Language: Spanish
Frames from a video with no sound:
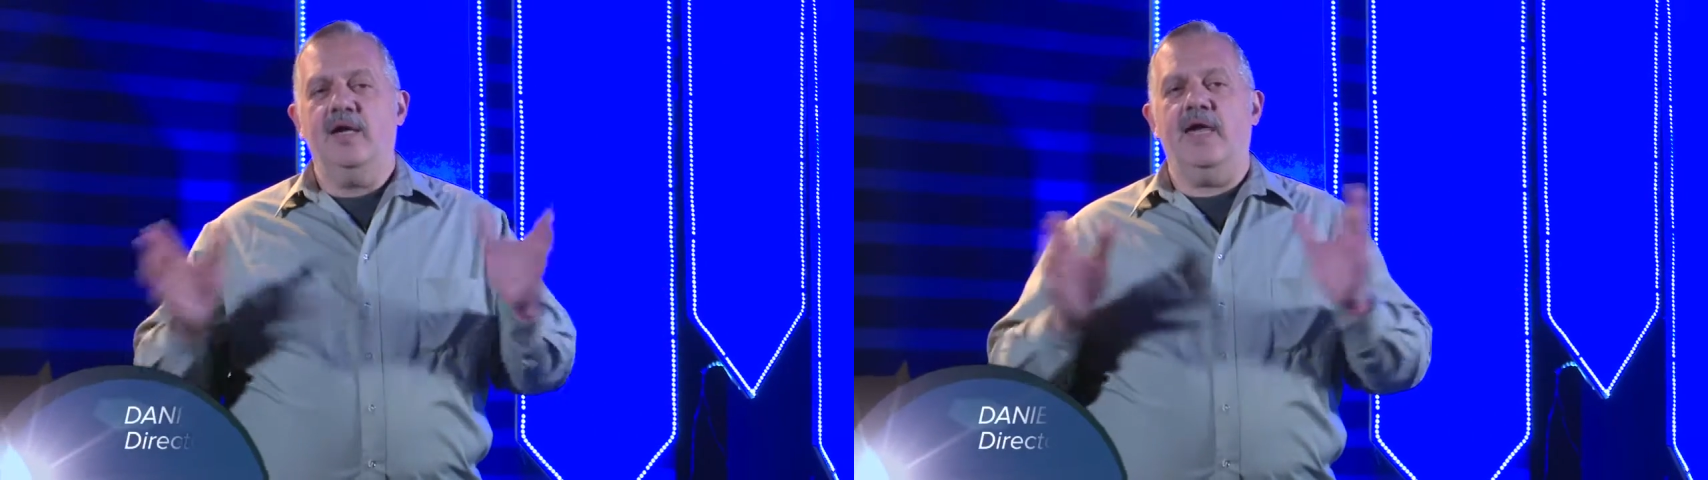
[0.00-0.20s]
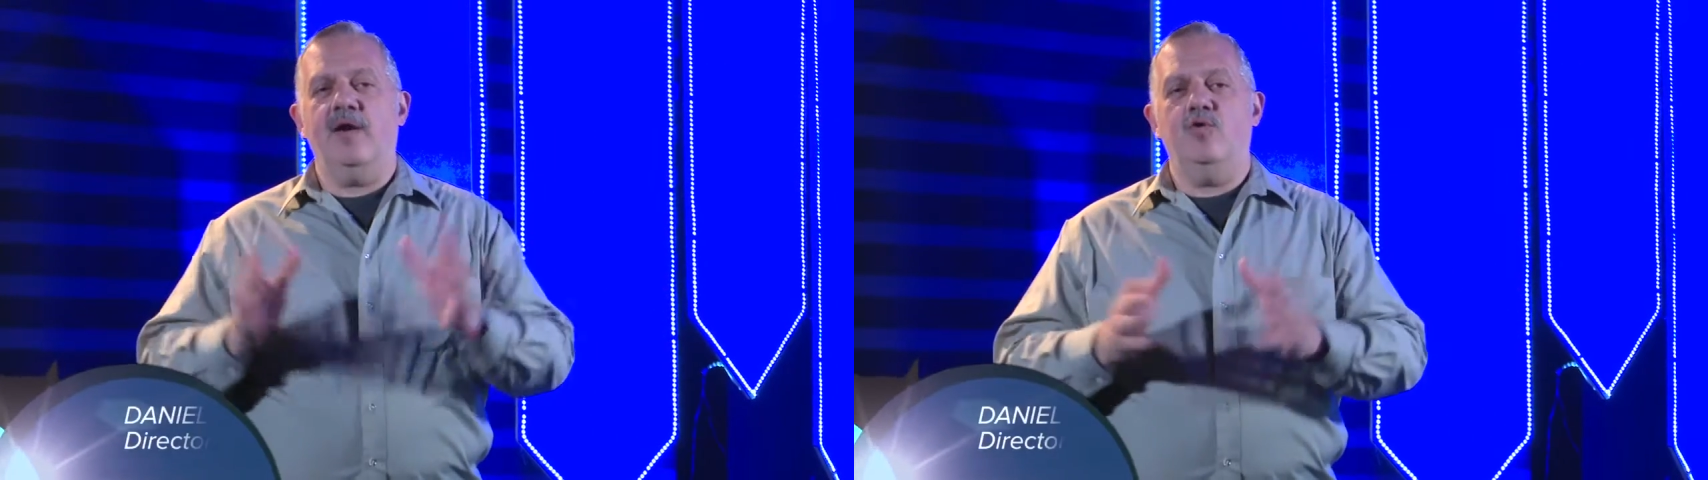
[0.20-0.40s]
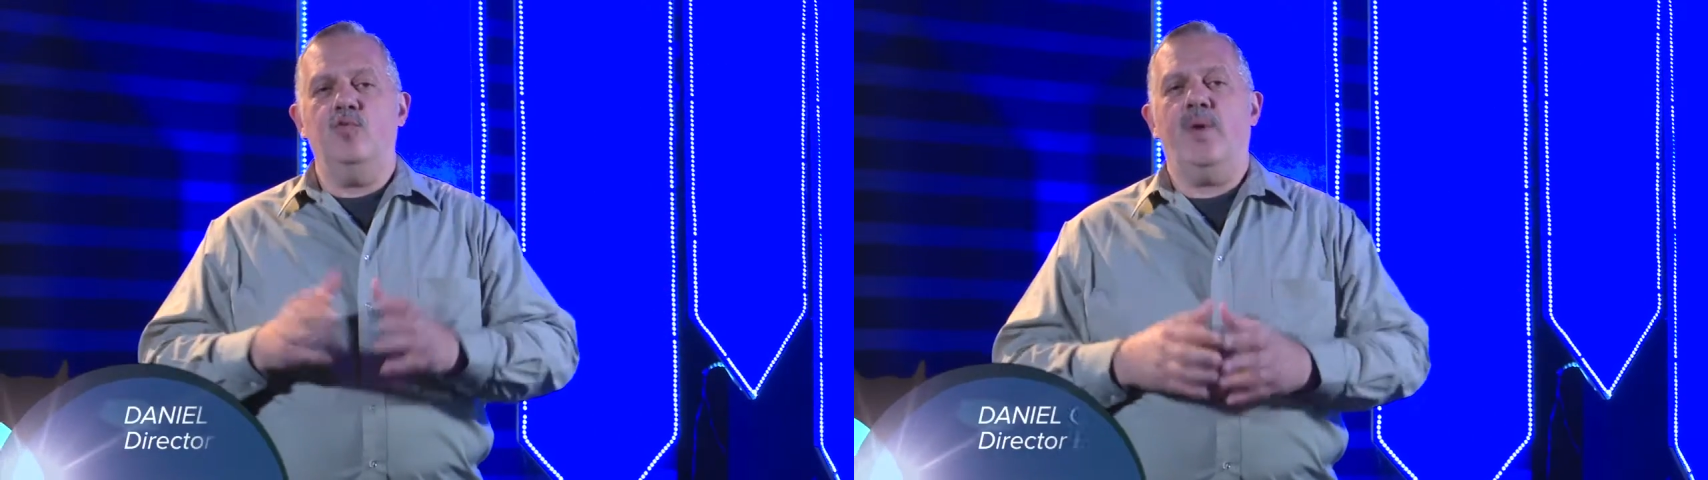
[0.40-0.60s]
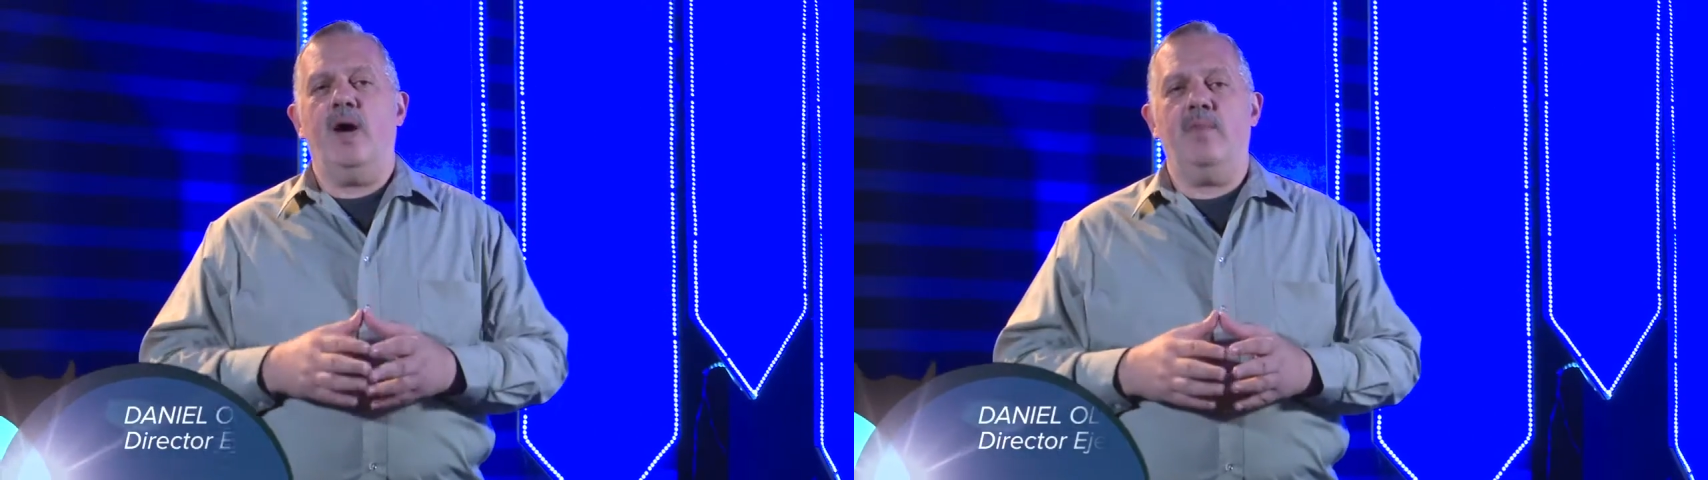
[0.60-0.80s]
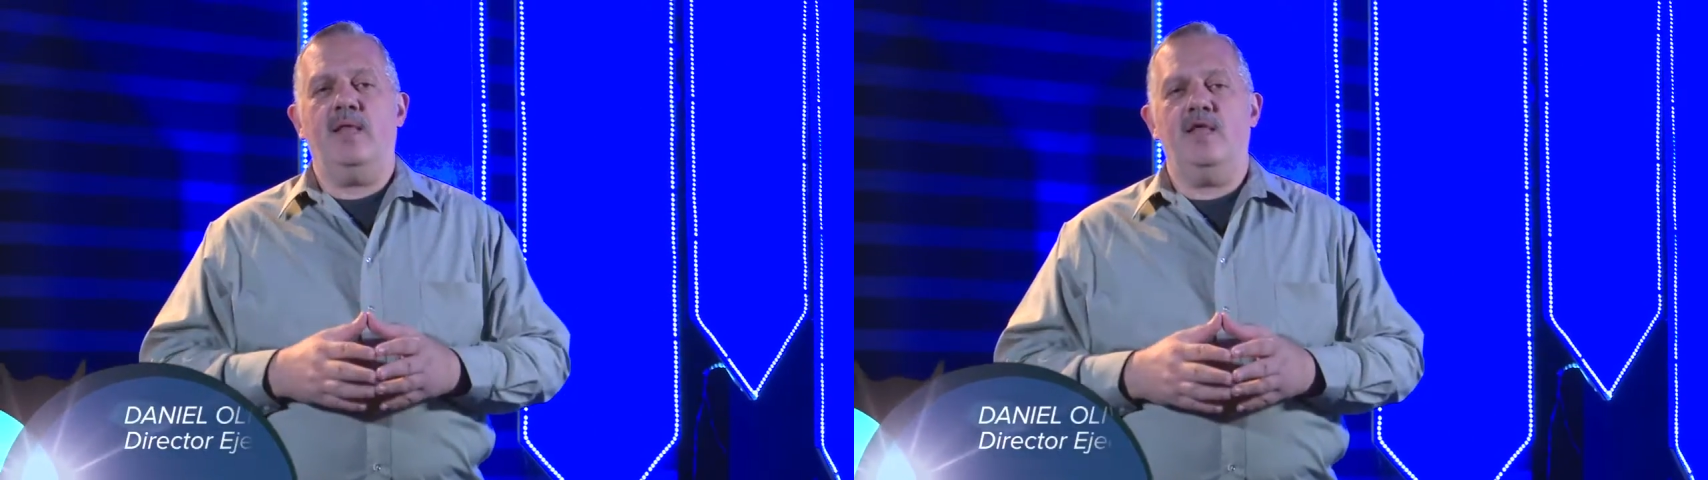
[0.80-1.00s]
que agrupa
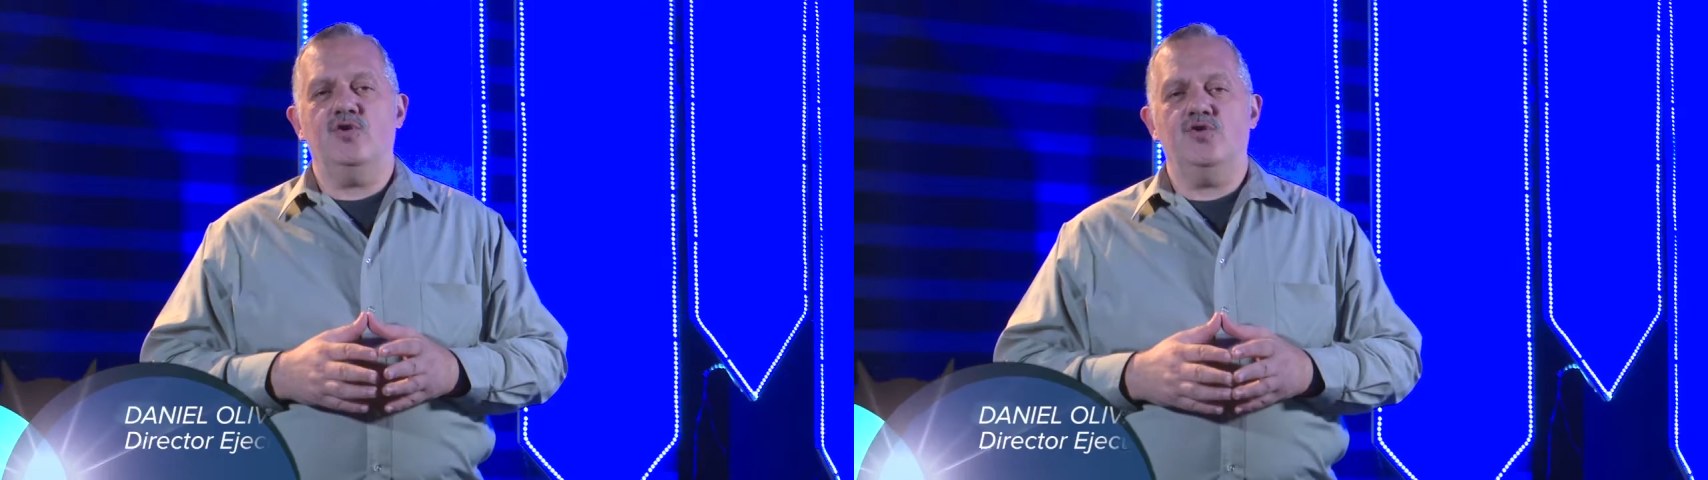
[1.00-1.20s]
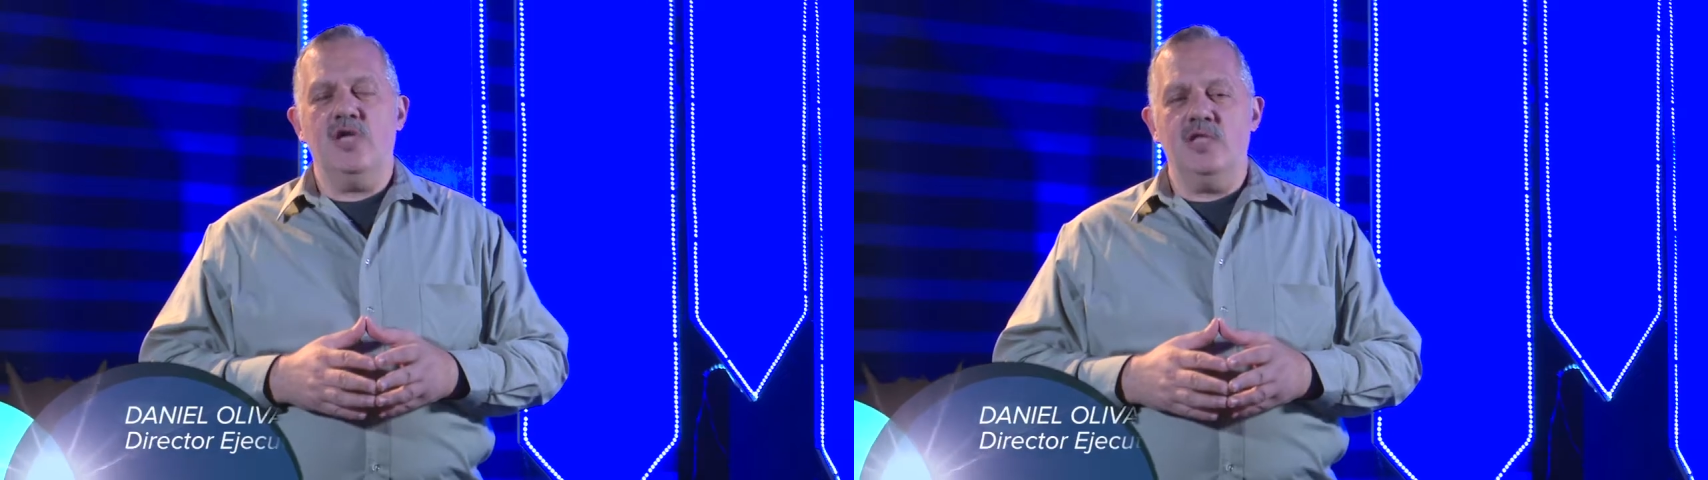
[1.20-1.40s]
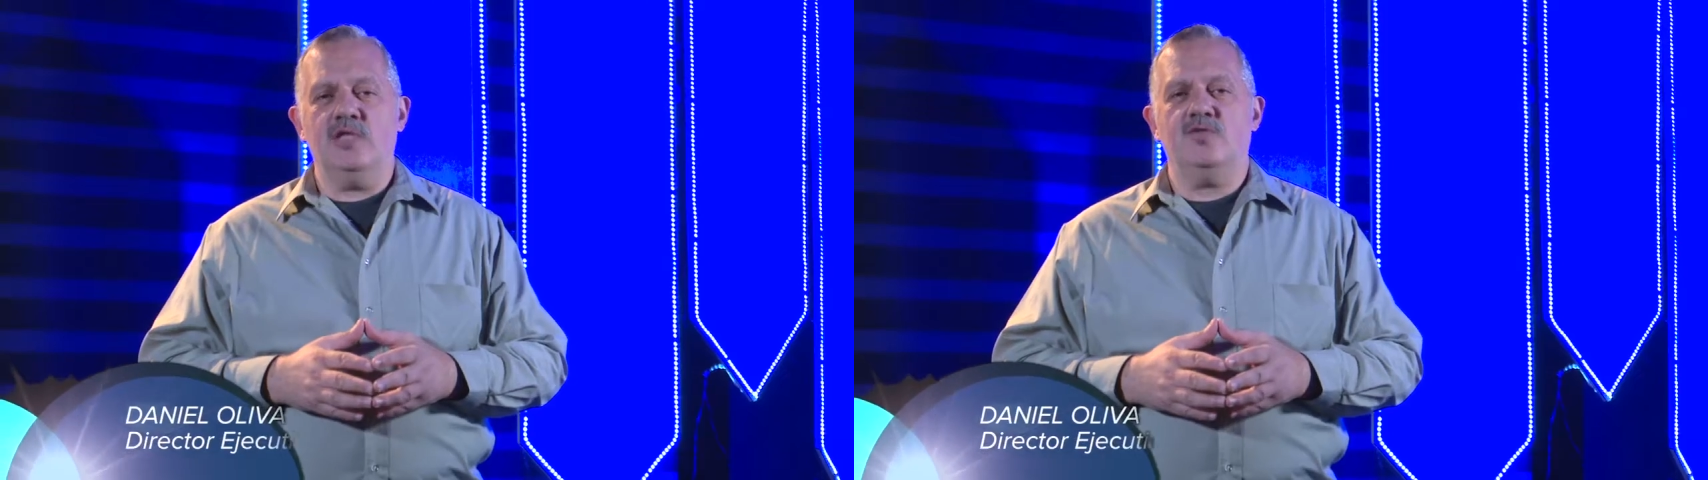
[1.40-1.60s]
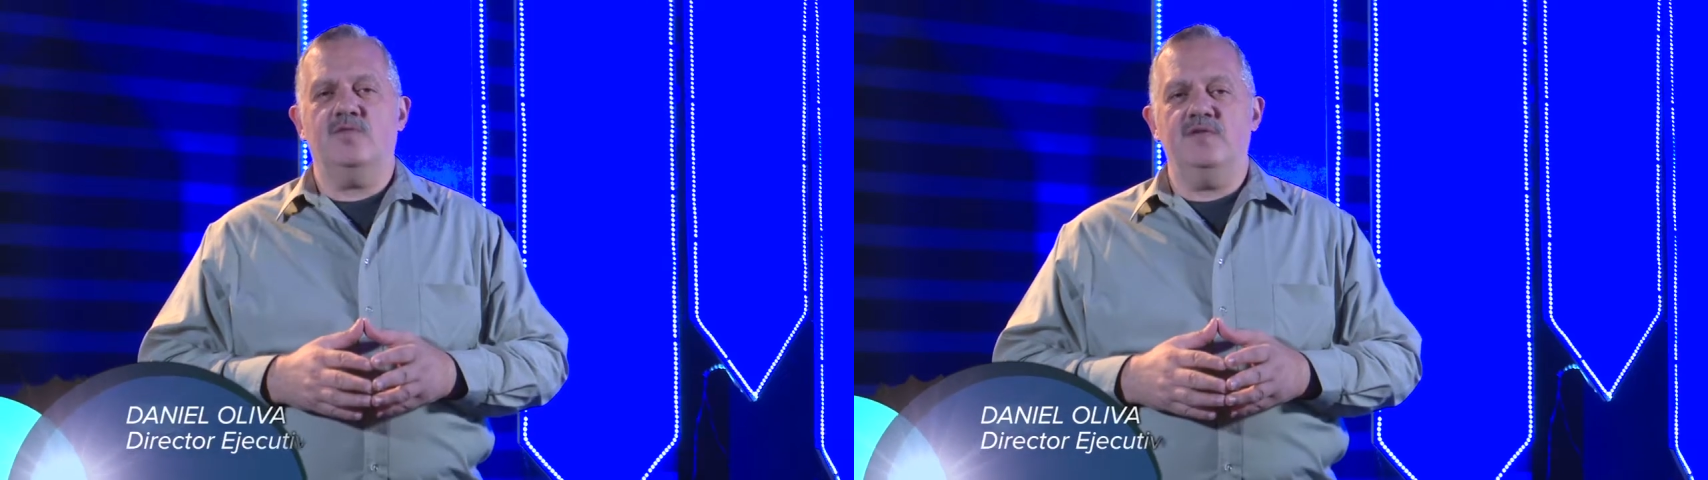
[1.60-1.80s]
a más de 200